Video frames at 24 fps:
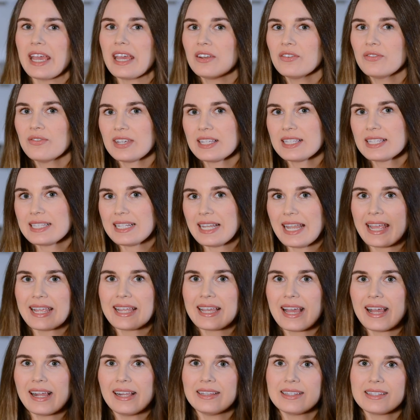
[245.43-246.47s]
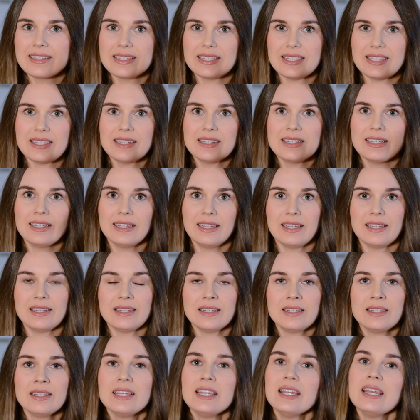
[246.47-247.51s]
etwas länger als die
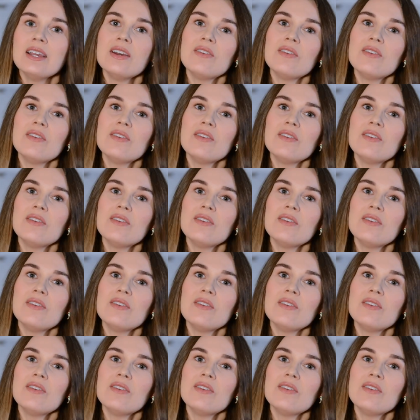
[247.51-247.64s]
inneren,